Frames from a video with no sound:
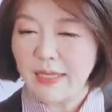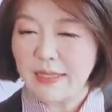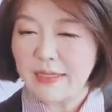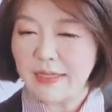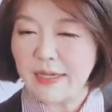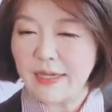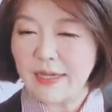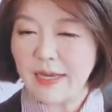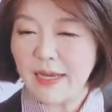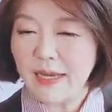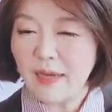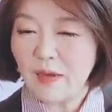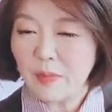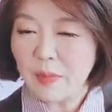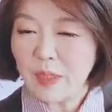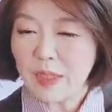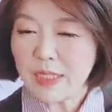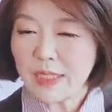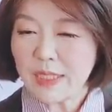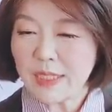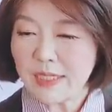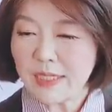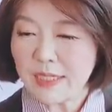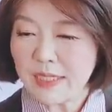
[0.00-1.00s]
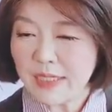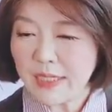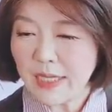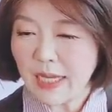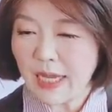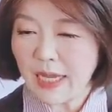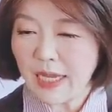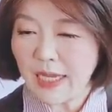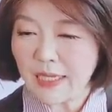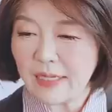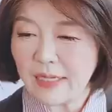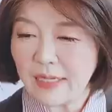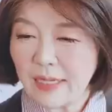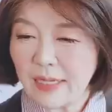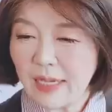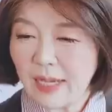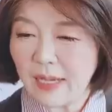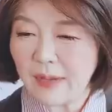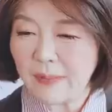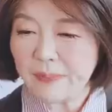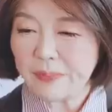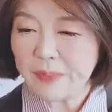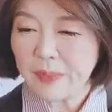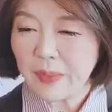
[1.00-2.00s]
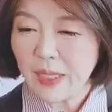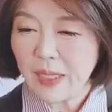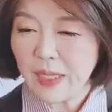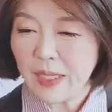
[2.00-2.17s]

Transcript: 자, 일론 머스크가 이렇게